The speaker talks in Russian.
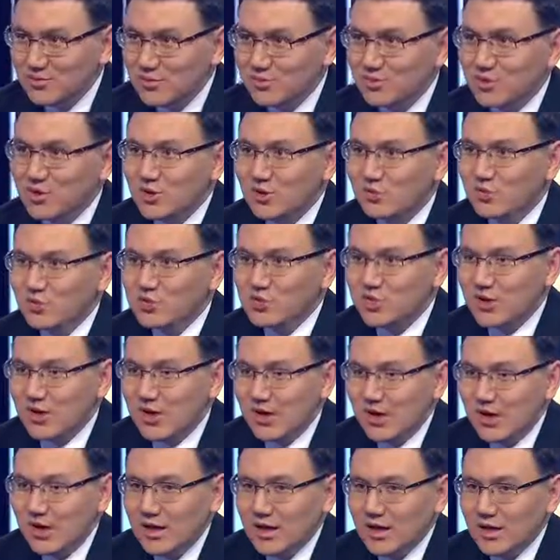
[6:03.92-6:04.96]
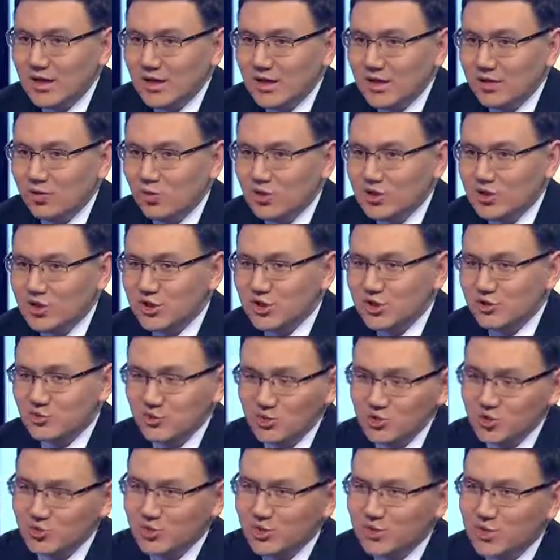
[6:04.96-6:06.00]
Потому что а, Балашак не
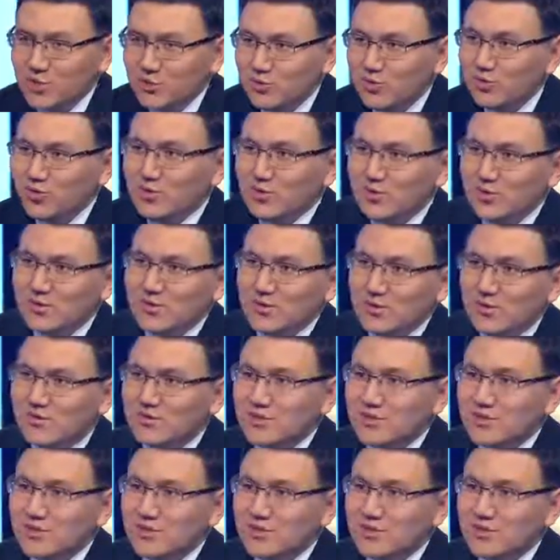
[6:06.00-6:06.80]
может подготовить для